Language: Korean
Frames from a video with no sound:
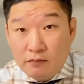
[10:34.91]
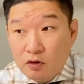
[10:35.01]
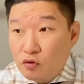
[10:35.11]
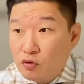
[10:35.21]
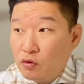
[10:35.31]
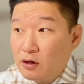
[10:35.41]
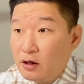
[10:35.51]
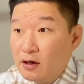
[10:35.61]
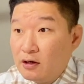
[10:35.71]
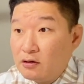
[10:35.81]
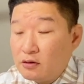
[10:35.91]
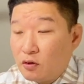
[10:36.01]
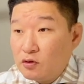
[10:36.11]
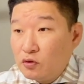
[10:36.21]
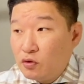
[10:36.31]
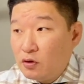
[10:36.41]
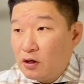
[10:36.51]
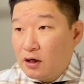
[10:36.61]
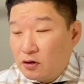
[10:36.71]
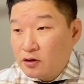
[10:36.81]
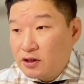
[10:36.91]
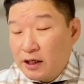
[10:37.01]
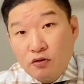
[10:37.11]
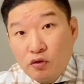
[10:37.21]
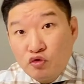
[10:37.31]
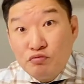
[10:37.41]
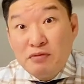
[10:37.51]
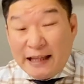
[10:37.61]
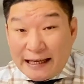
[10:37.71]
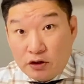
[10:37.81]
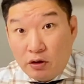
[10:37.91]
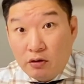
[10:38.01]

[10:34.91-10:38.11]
그리고 어느 정도 현찰도 준비가 돼 있어요.